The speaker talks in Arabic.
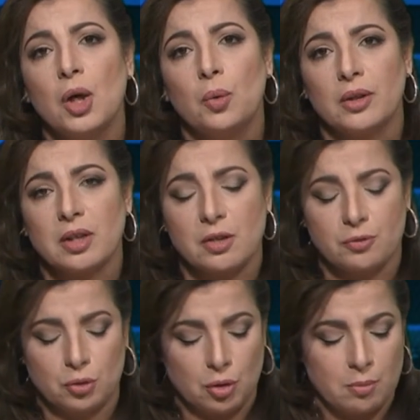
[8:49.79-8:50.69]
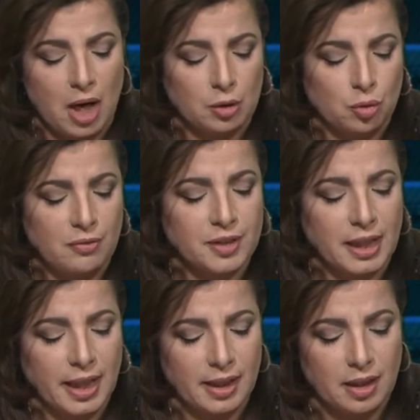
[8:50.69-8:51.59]
واعترفوا إن هم حطوها في
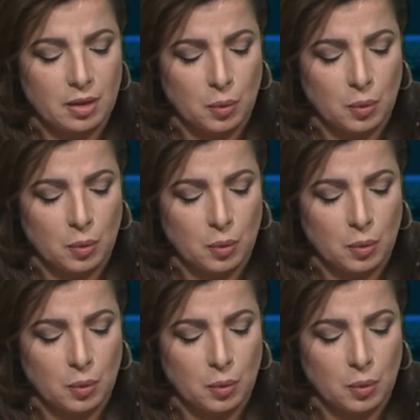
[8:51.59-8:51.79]
ثلاجة